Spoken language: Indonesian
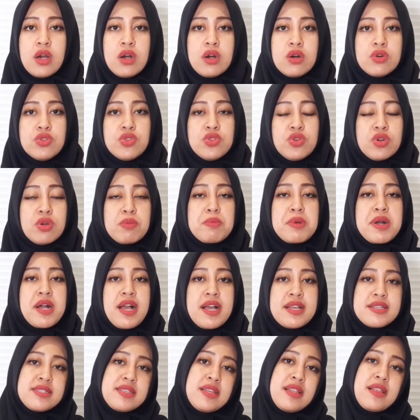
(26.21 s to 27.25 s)
untuk
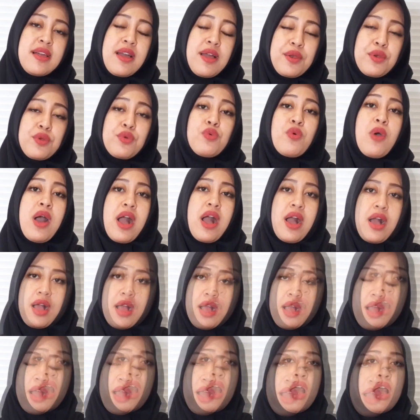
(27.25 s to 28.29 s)
menghasilkan
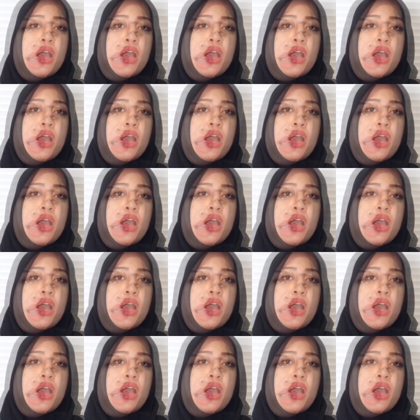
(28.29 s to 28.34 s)
uang.